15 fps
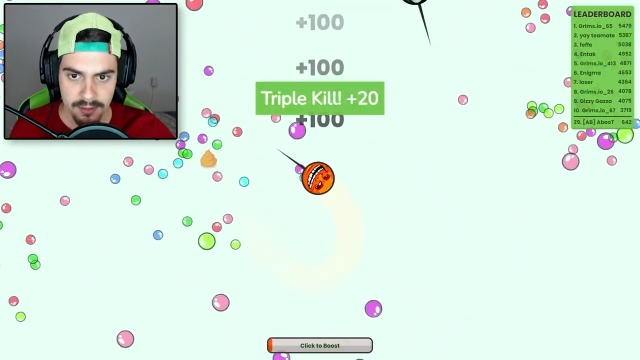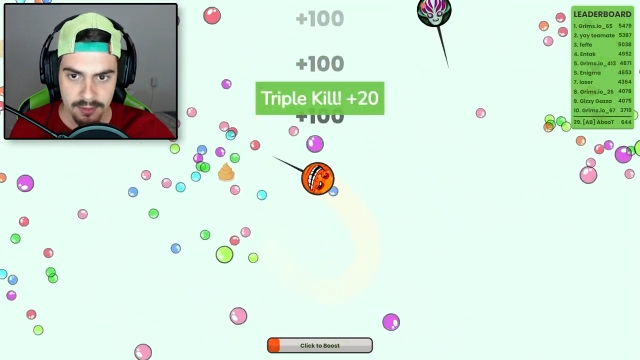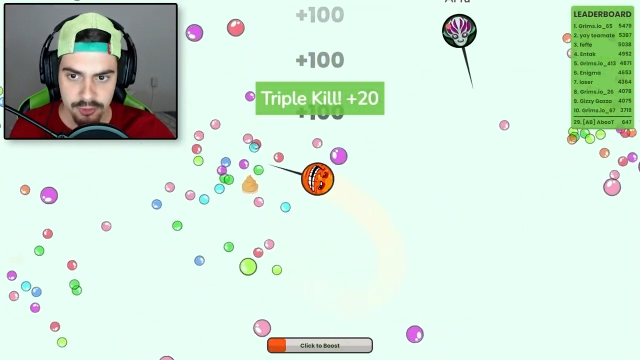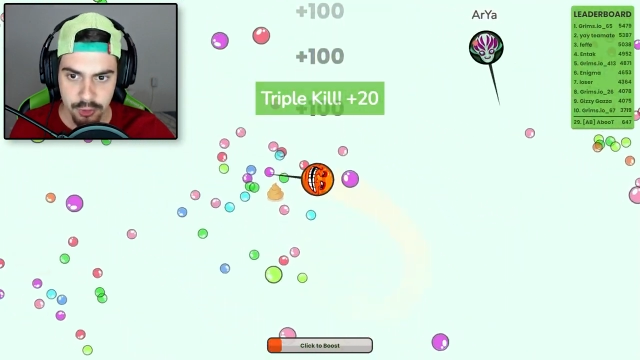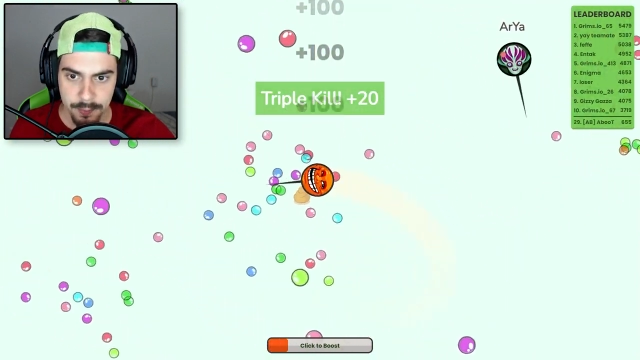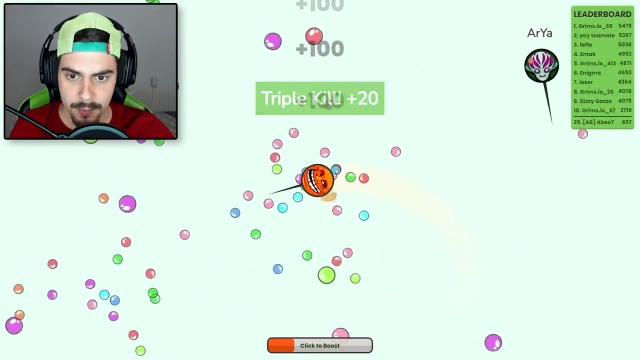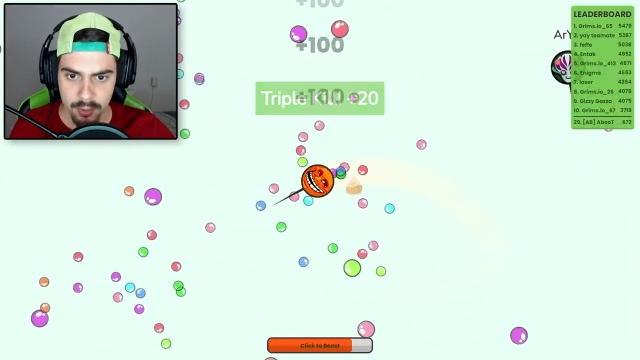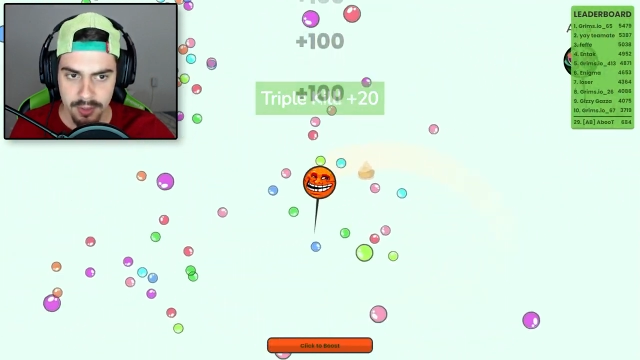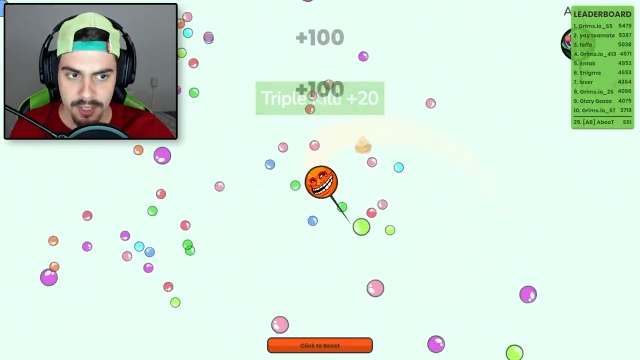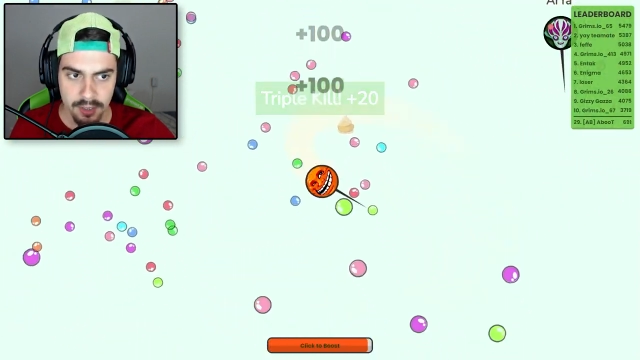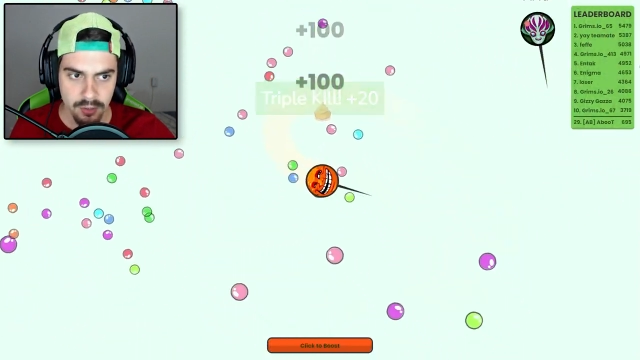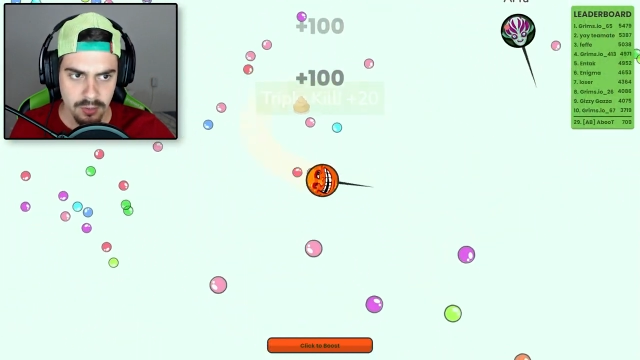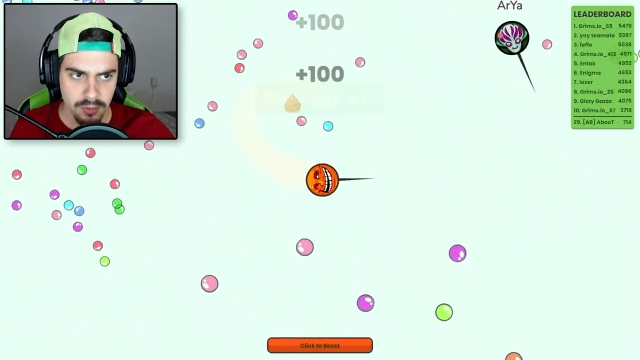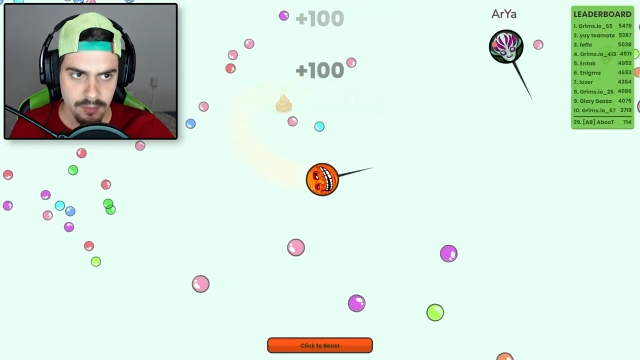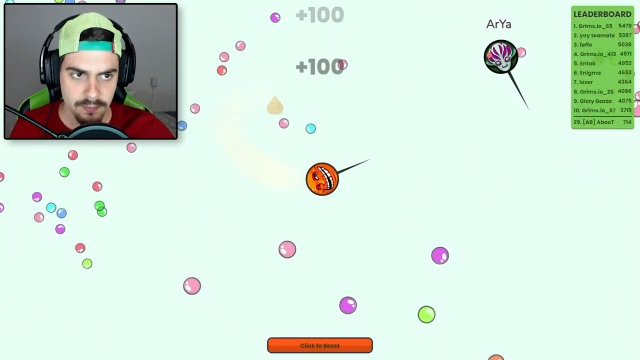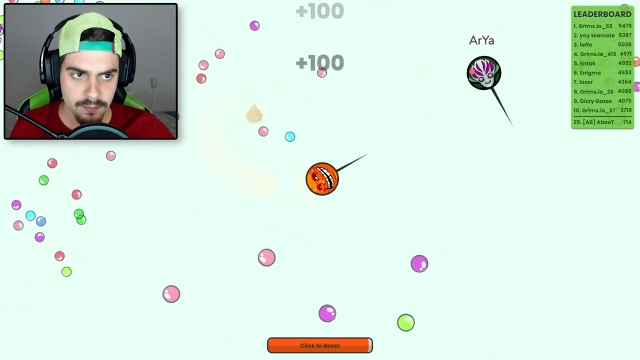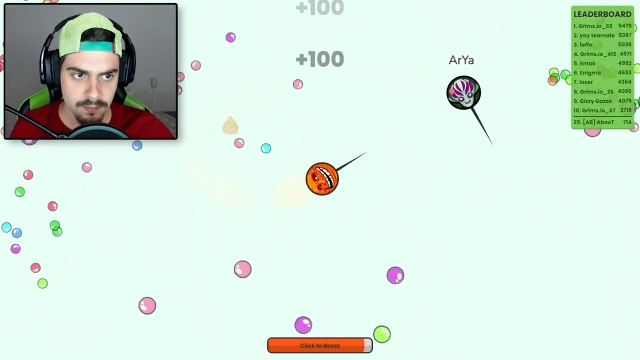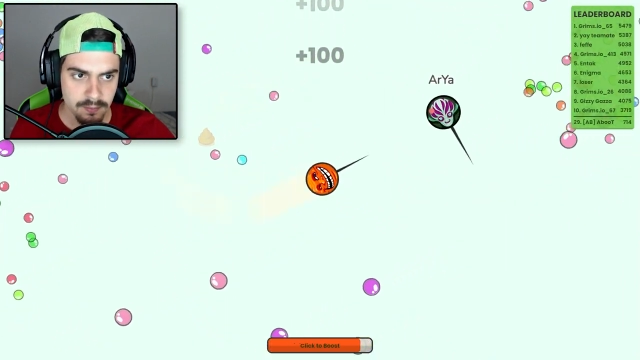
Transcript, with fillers: Triple kill.